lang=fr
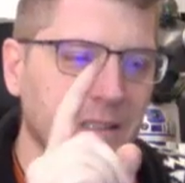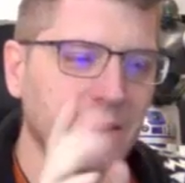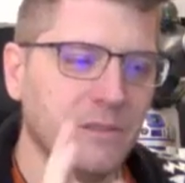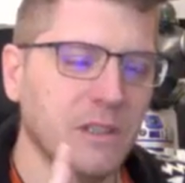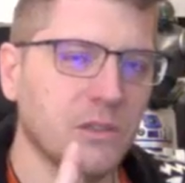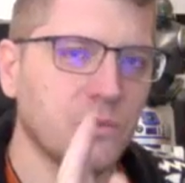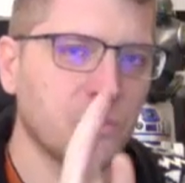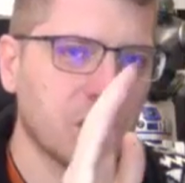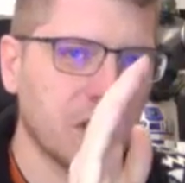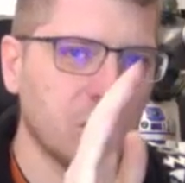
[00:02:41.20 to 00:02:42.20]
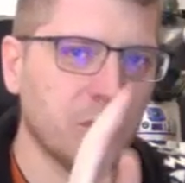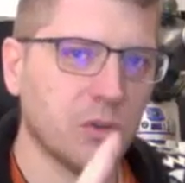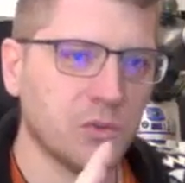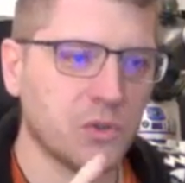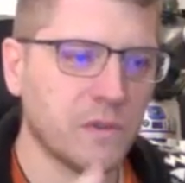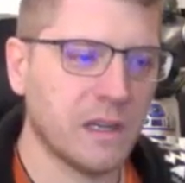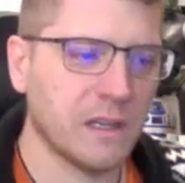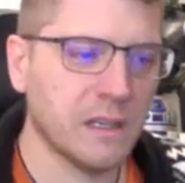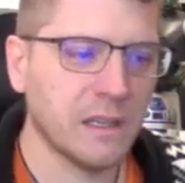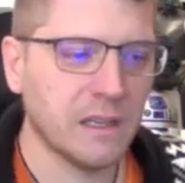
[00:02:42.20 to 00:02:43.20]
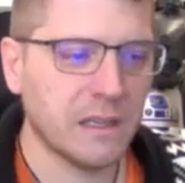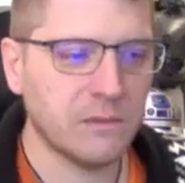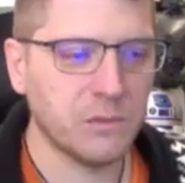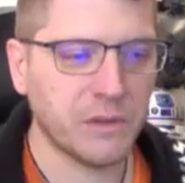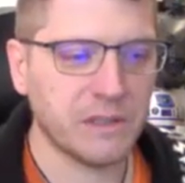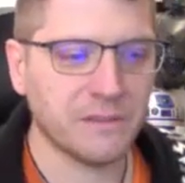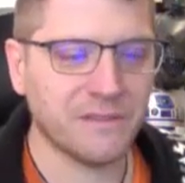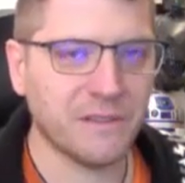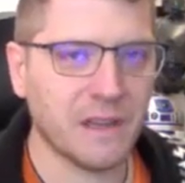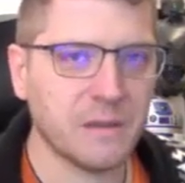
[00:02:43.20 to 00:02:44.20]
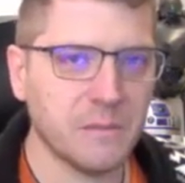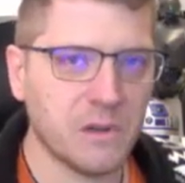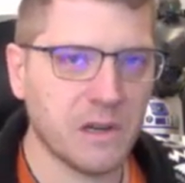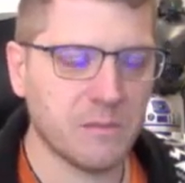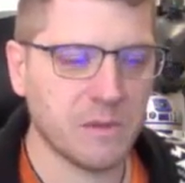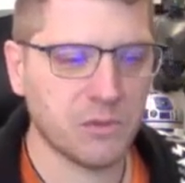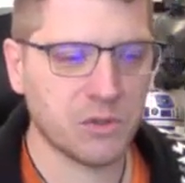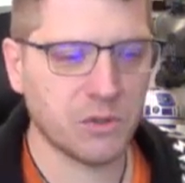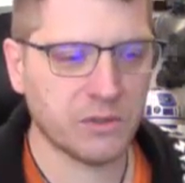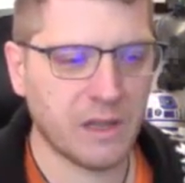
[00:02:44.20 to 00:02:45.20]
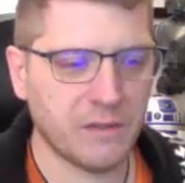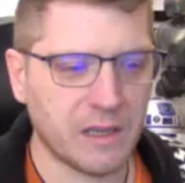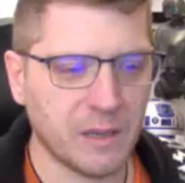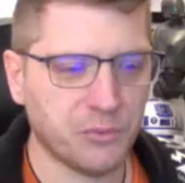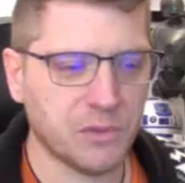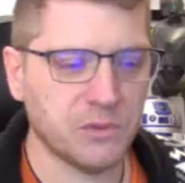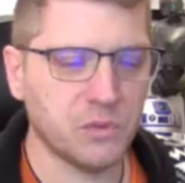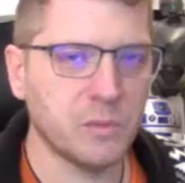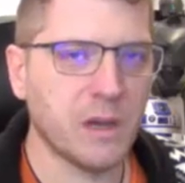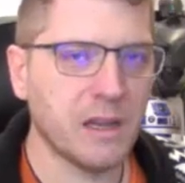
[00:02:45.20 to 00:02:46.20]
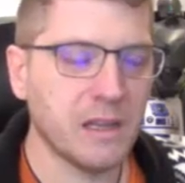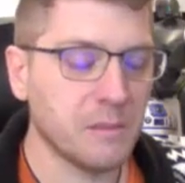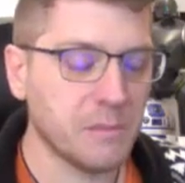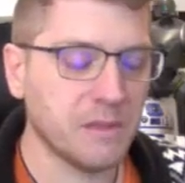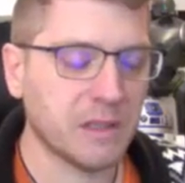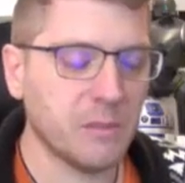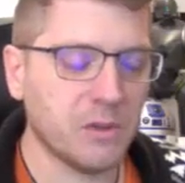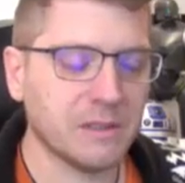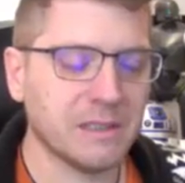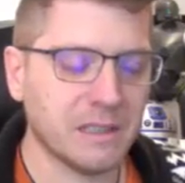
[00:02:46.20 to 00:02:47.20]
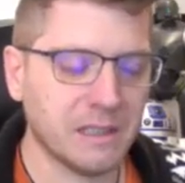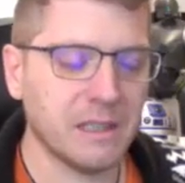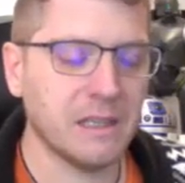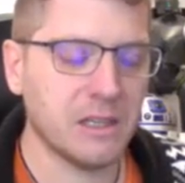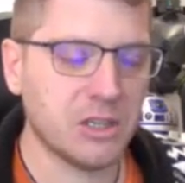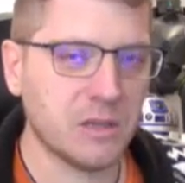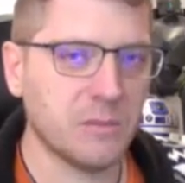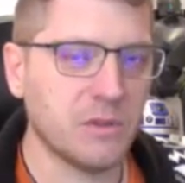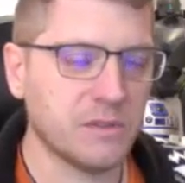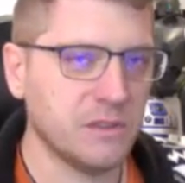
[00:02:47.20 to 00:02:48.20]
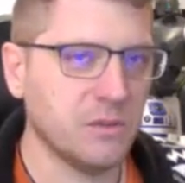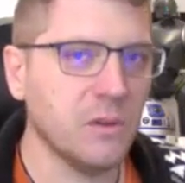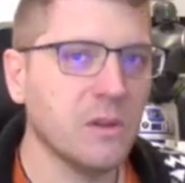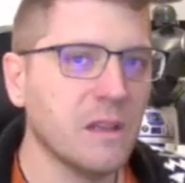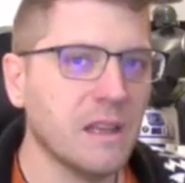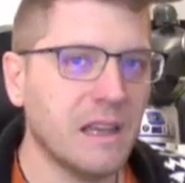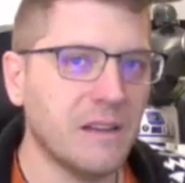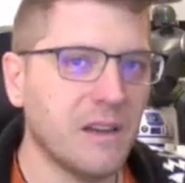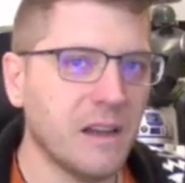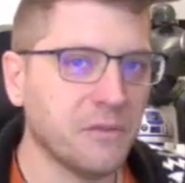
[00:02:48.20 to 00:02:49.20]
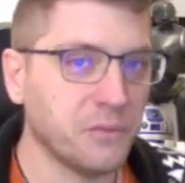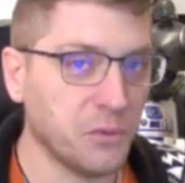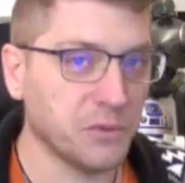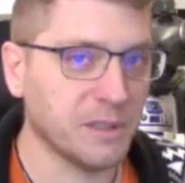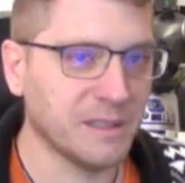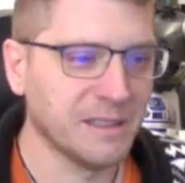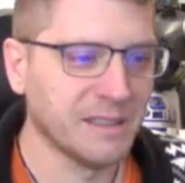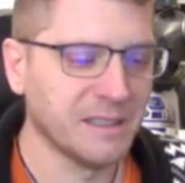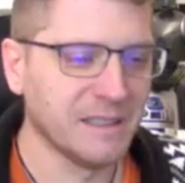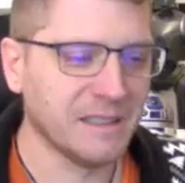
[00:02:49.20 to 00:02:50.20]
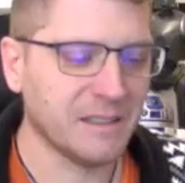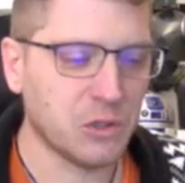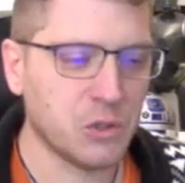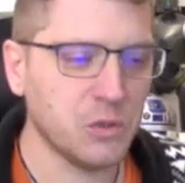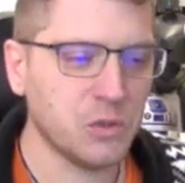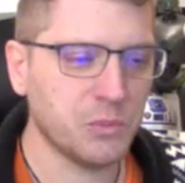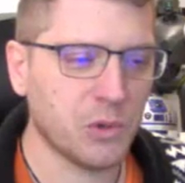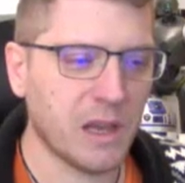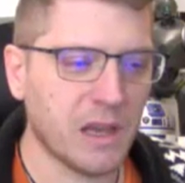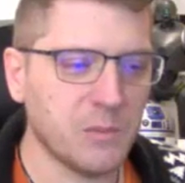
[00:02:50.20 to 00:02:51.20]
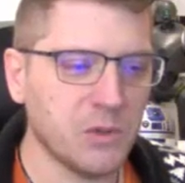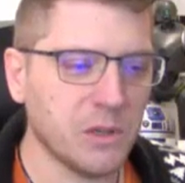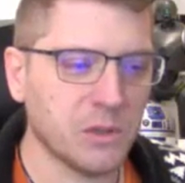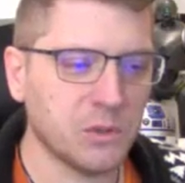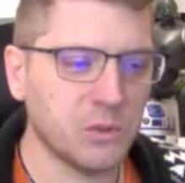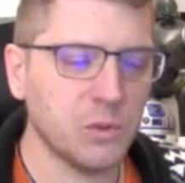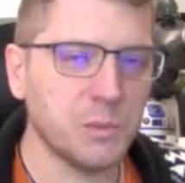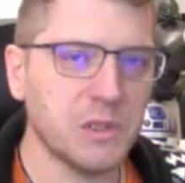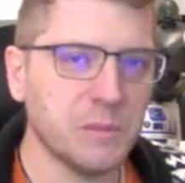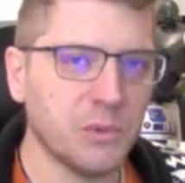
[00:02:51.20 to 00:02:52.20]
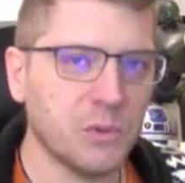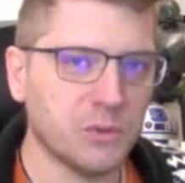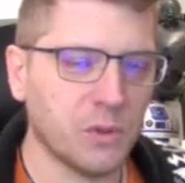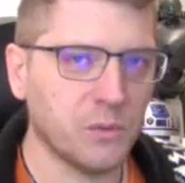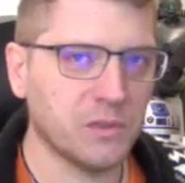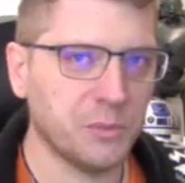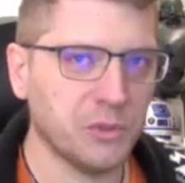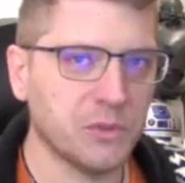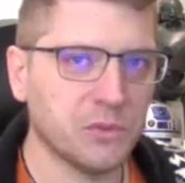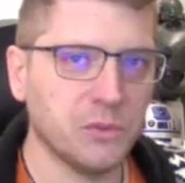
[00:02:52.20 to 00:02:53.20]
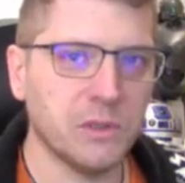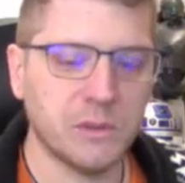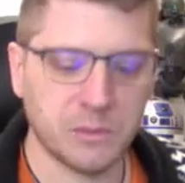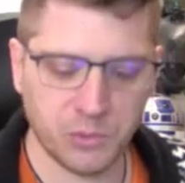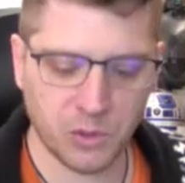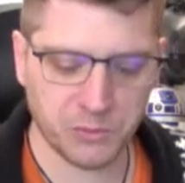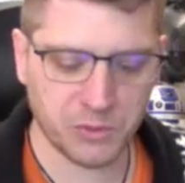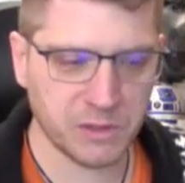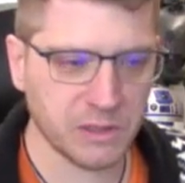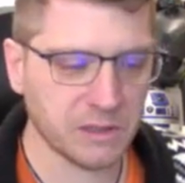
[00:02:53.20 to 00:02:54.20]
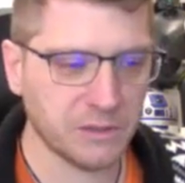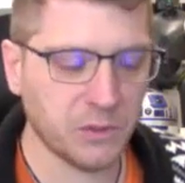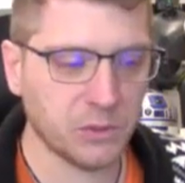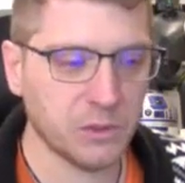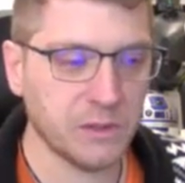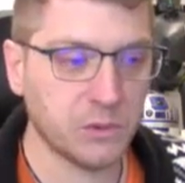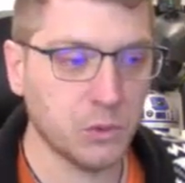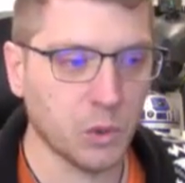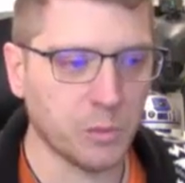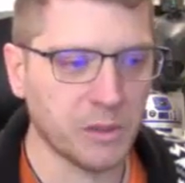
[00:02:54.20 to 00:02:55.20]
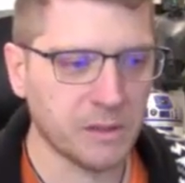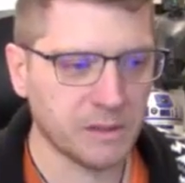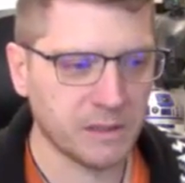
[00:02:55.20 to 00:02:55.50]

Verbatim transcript: et vienne toucher le bord du cheval et vous faites vaguement la même chose avec la pointe du bas, mais vraiment très légèrement, sinon elle va fondre. C'est juste pour la ramollir un tout petit peu le temps que vous appuyez dessus et pour obtenir des fleurs de lys courbes.